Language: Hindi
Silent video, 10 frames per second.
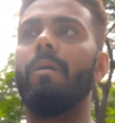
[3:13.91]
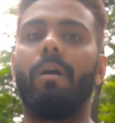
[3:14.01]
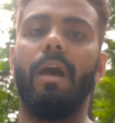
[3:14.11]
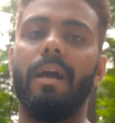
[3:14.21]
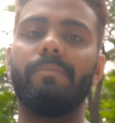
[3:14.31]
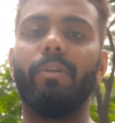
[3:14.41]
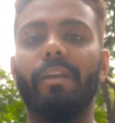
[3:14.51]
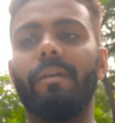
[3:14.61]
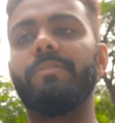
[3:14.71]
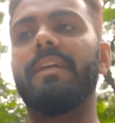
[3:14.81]
और आज वो
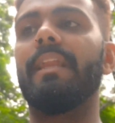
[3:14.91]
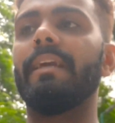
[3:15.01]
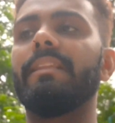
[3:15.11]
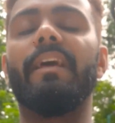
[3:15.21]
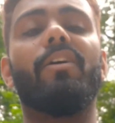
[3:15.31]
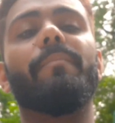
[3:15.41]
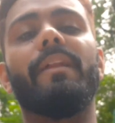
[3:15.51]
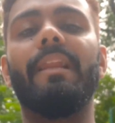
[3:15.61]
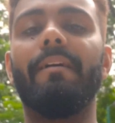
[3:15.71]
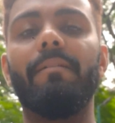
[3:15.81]
लड़कियाँ मुझे कह रही कि तेरा और
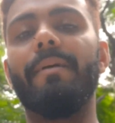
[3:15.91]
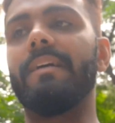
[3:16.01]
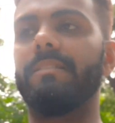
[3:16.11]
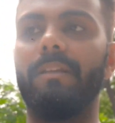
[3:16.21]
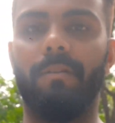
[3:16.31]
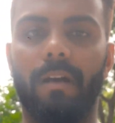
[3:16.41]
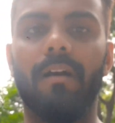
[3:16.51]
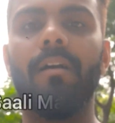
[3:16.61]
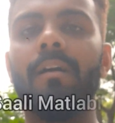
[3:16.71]
मेरा लेवल मैच नहीं होगा